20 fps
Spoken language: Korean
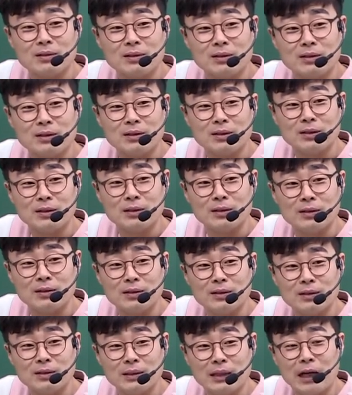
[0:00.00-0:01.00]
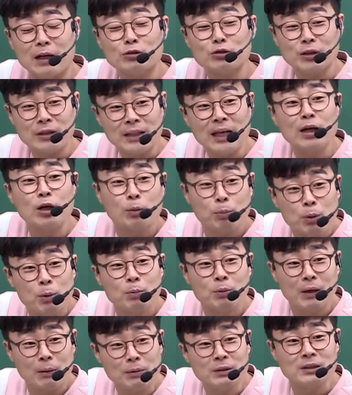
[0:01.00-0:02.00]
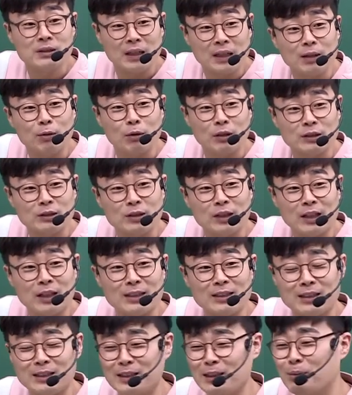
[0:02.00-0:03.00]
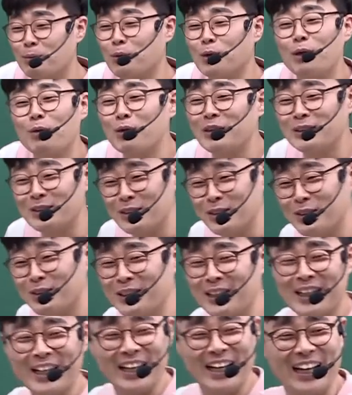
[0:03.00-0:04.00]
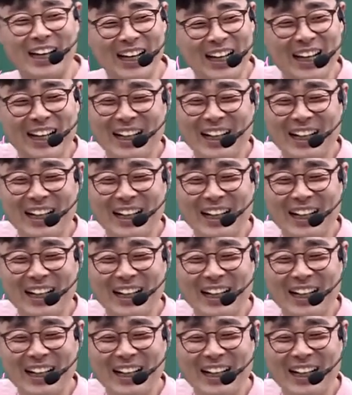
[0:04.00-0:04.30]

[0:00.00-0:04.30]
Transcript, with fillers: 그렇죠? 야구의 타격폼과 비슷하다고 했어. 알았지? 제가 뭐라고 했어요? 제